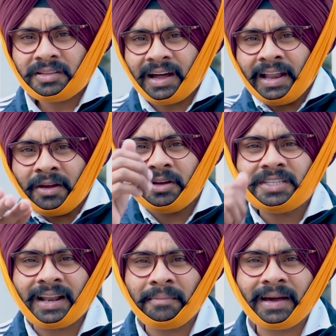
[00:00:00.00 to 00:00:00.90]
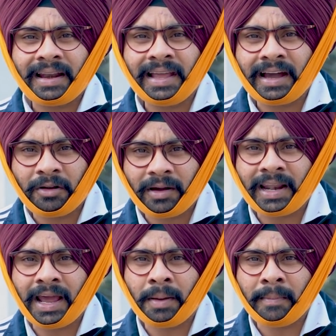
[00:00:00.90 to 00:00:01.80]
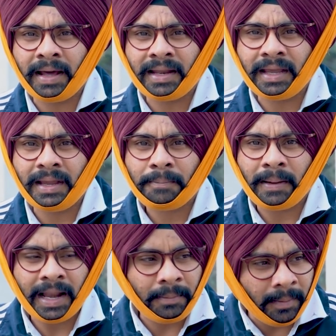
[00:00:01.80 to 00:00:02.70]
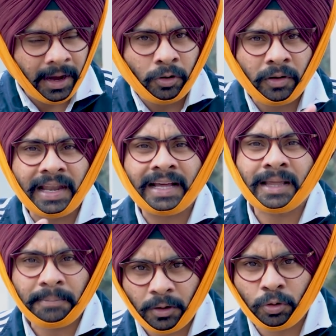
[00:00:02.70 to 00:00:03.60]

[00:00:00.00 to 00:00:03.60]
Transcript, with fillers: साले कोई शर्म कर लिया करो घर आए मेहमान की पहले मेहमान को खिलाते हैं फिर